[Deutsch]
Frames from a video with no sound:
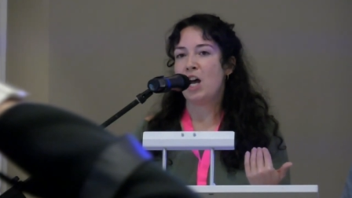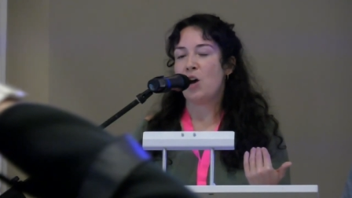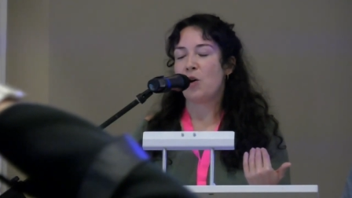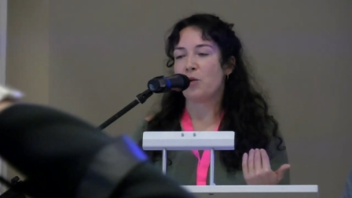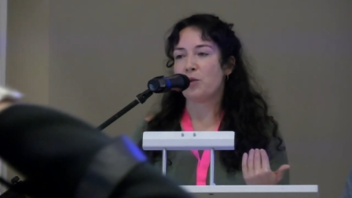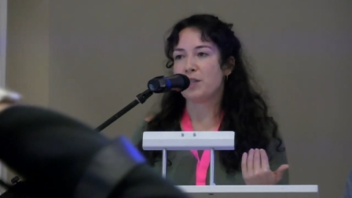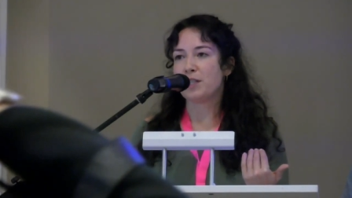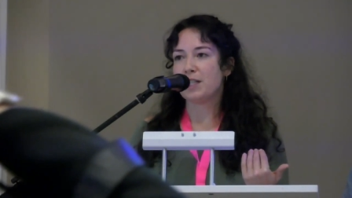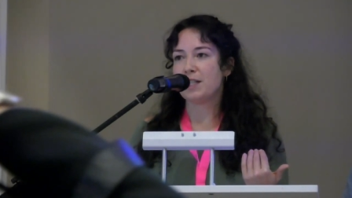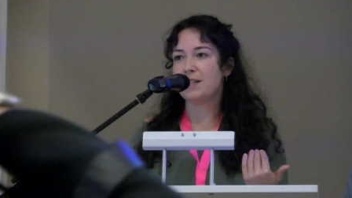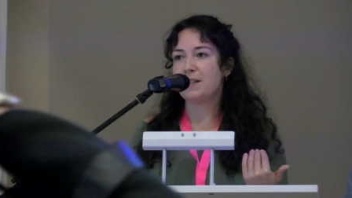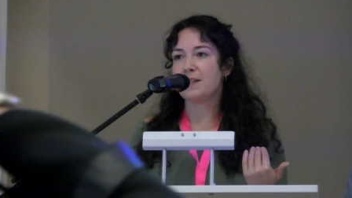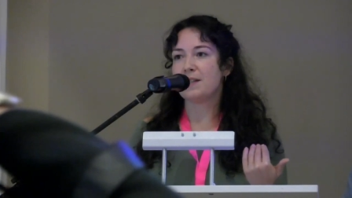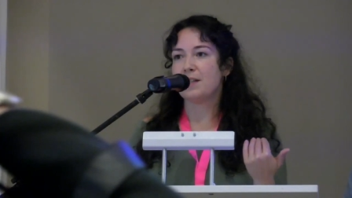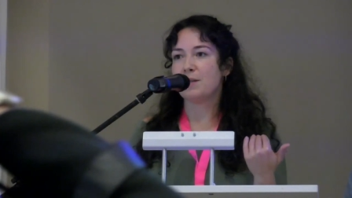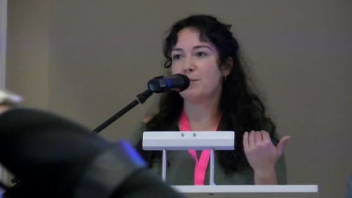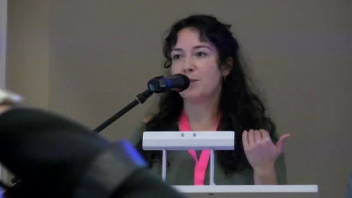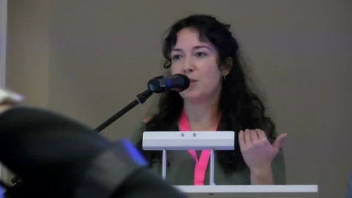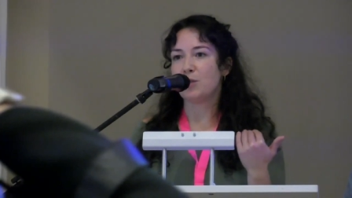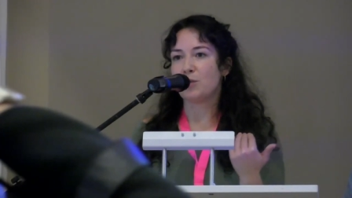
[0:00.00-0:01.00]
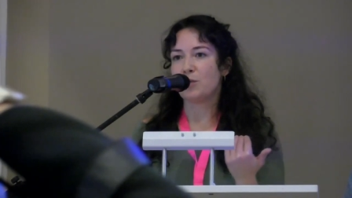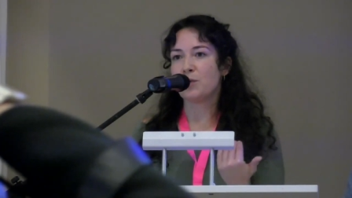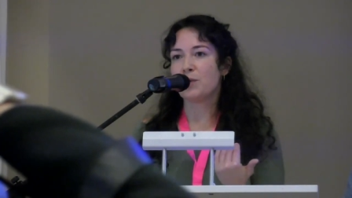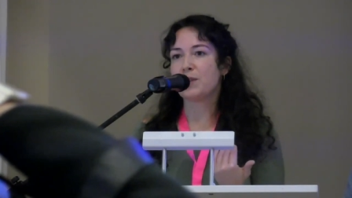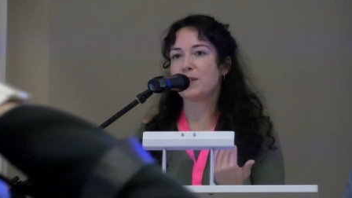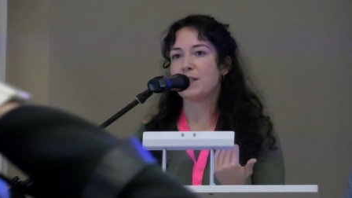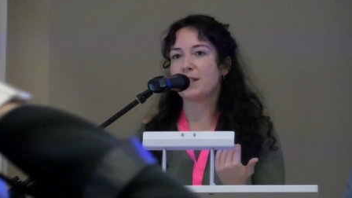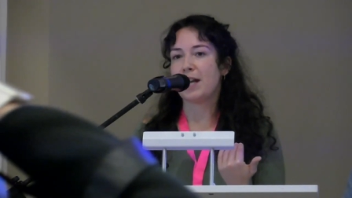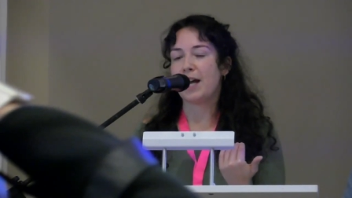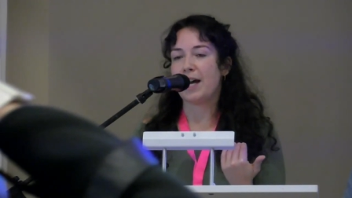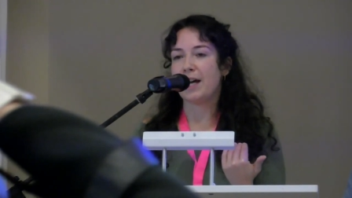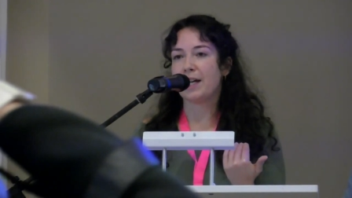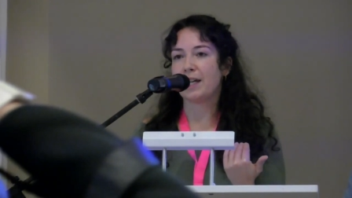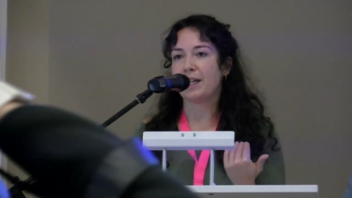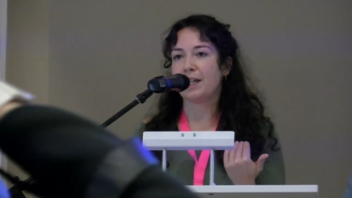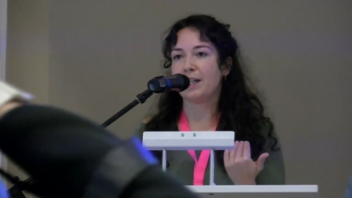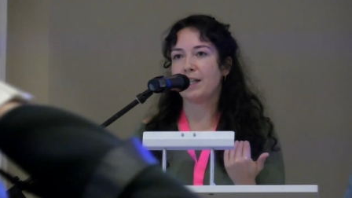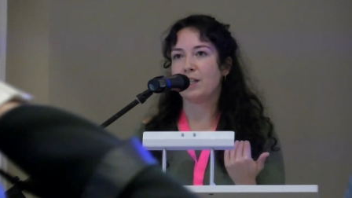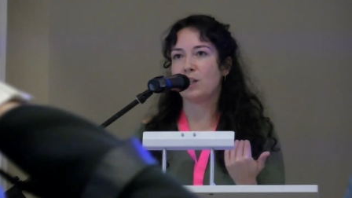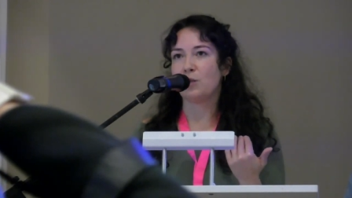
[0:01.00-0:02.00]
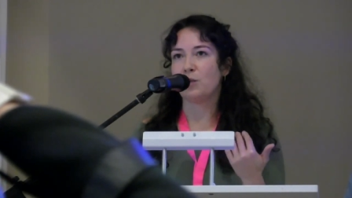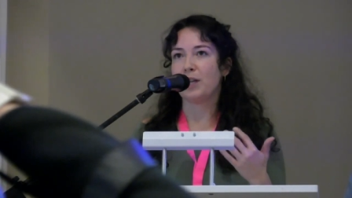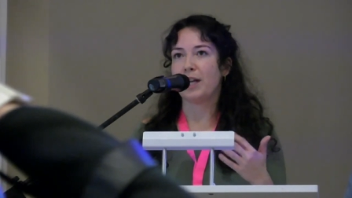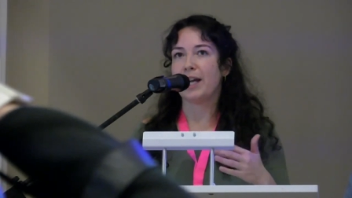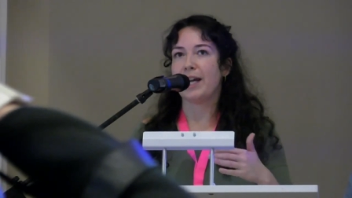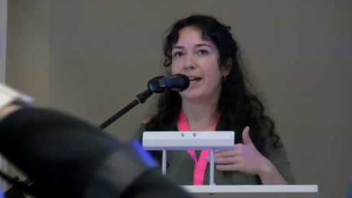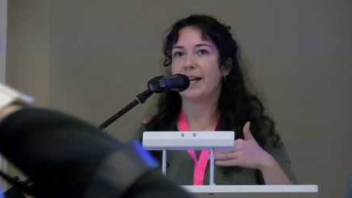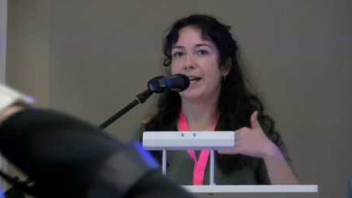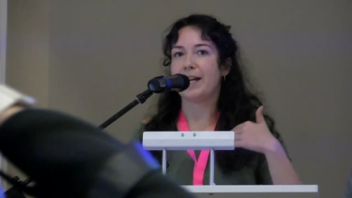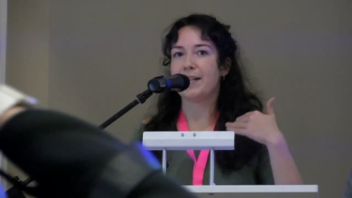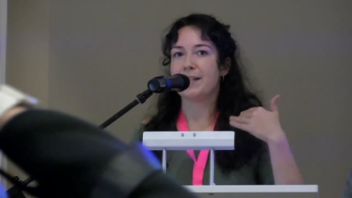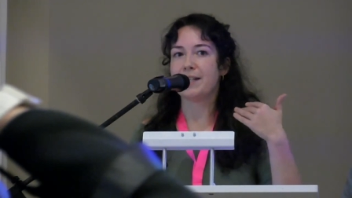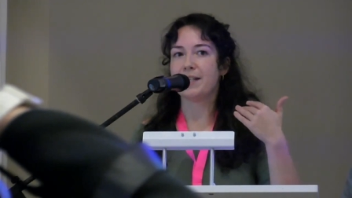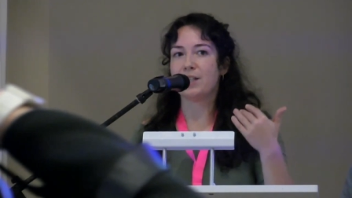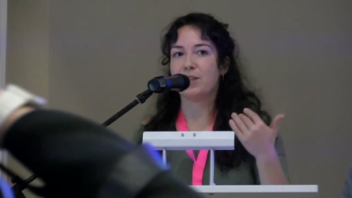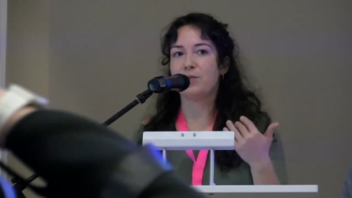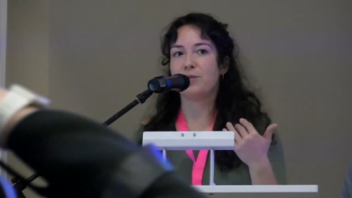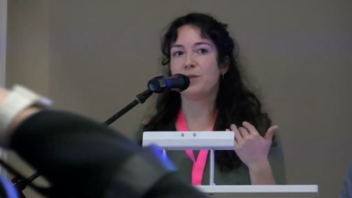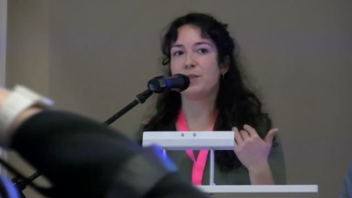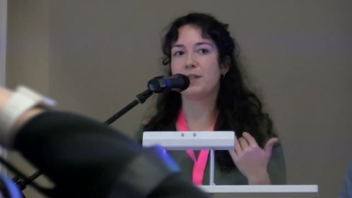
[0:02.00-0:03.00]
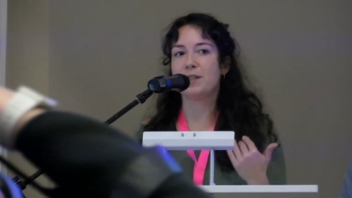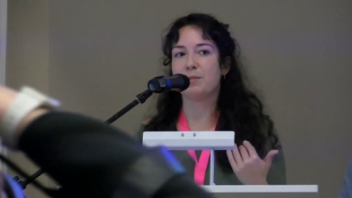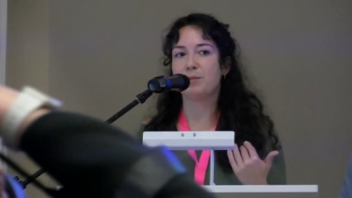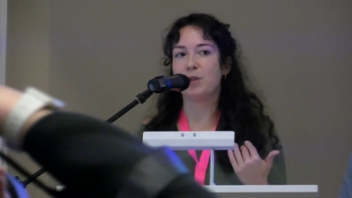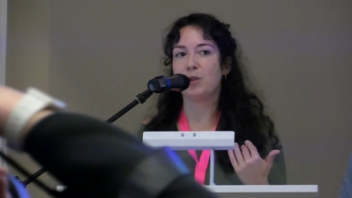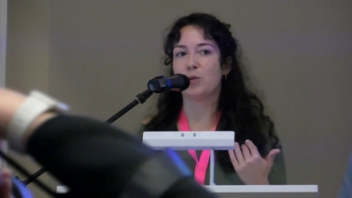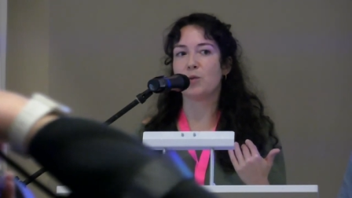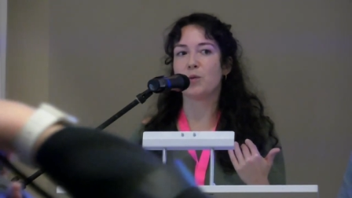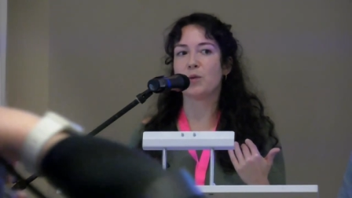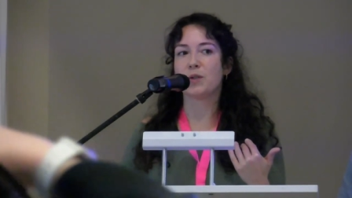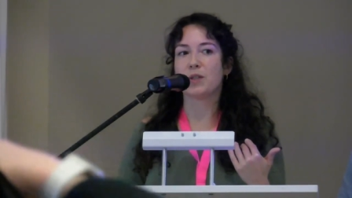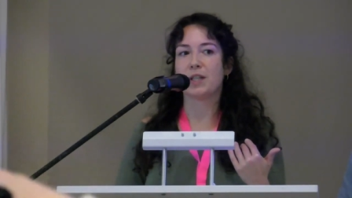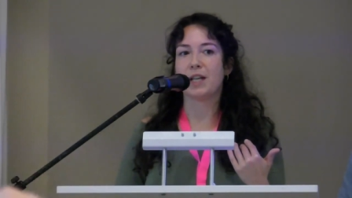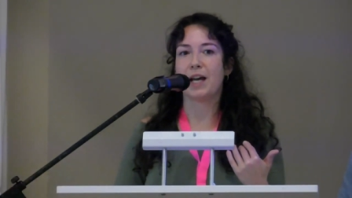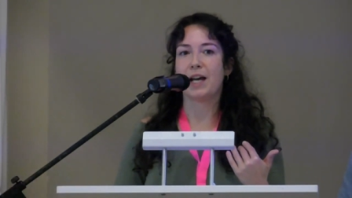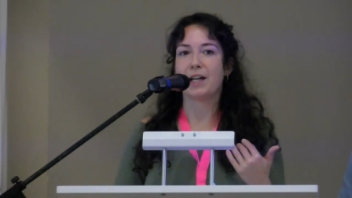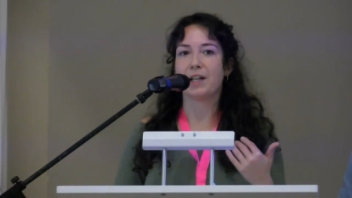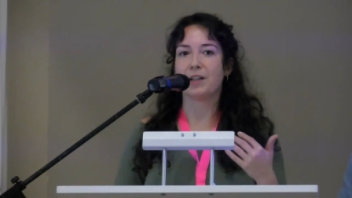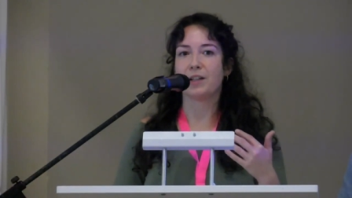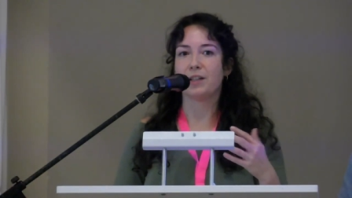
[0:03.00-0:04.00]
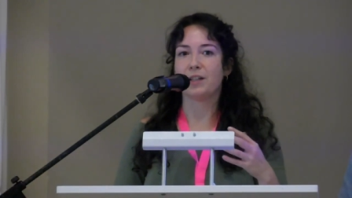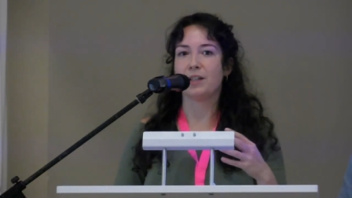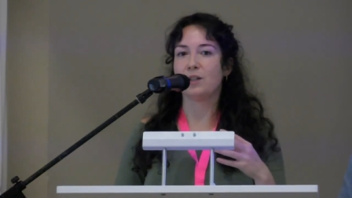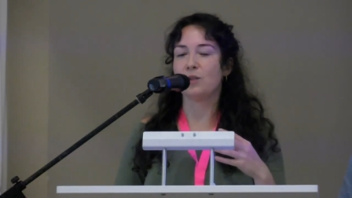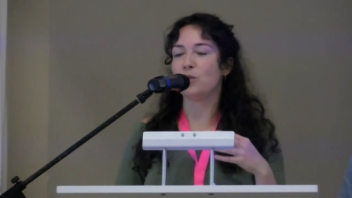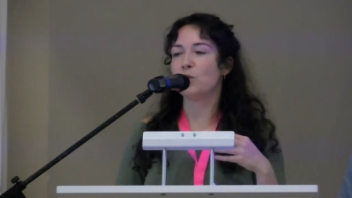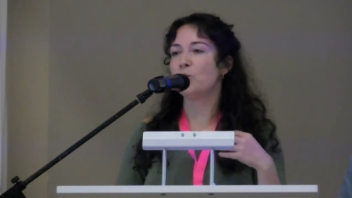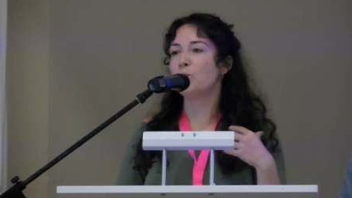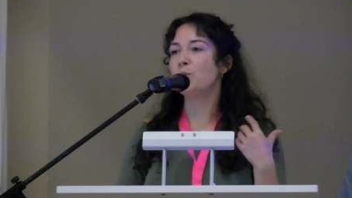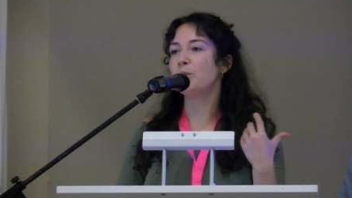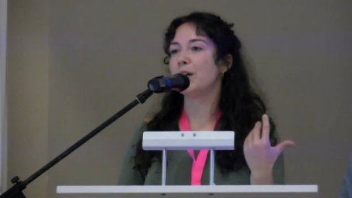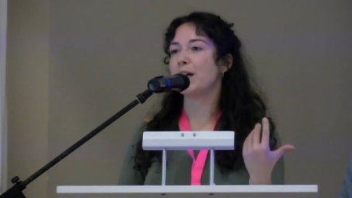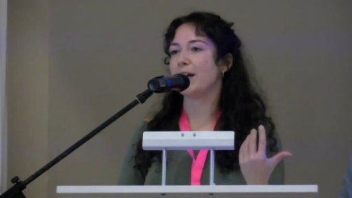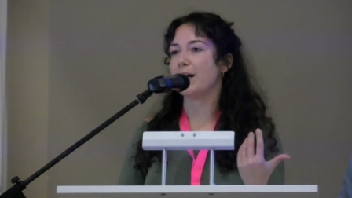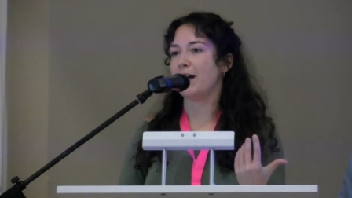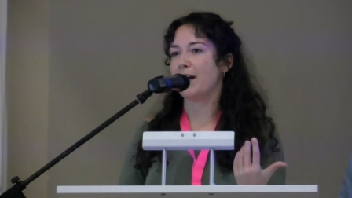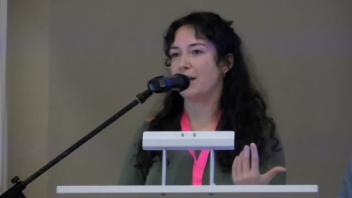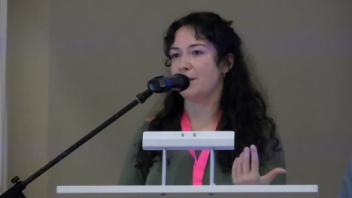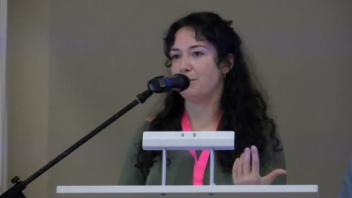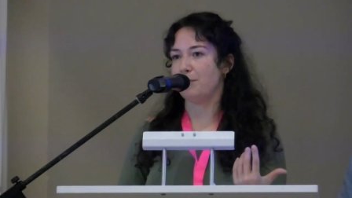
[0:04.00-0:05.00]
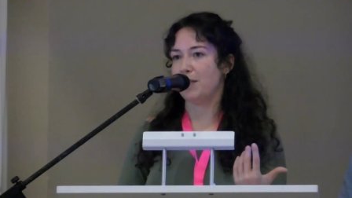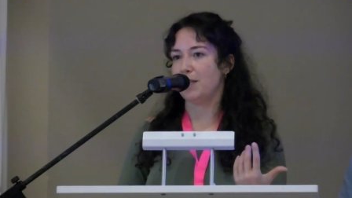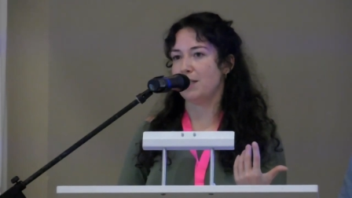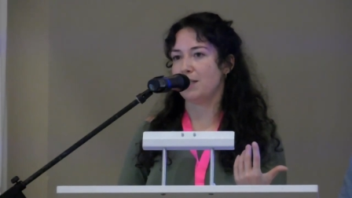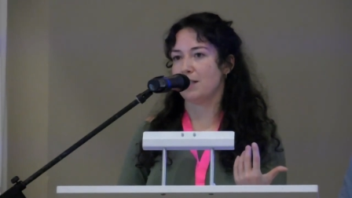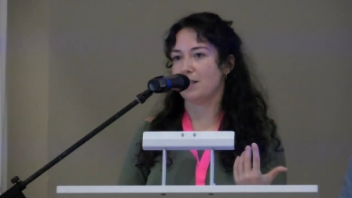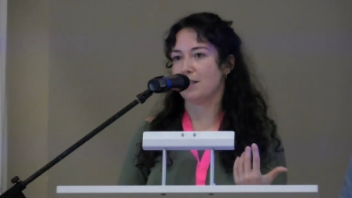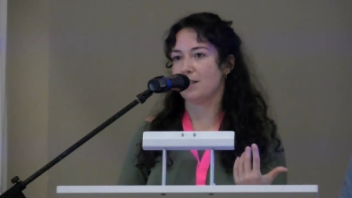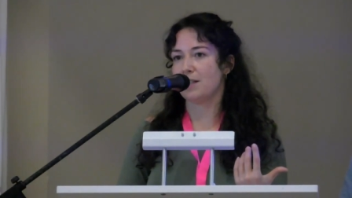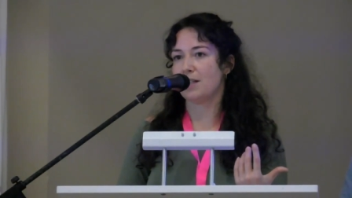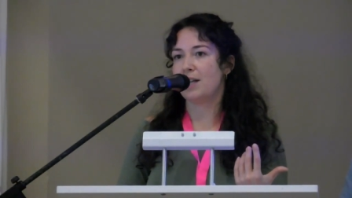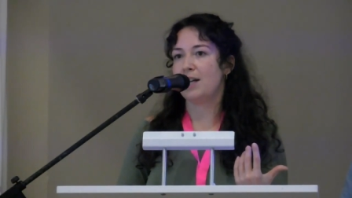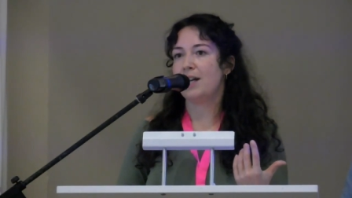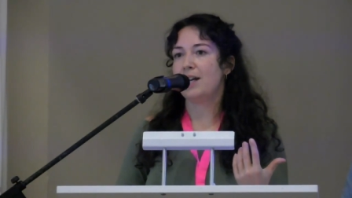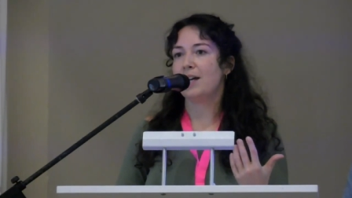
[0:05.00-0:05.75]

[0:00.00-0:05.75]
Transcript: und diese Bedrohungsszenarien oder er gleichzeitig für diese Bedrohungsszenarien einen Umgang anbietet,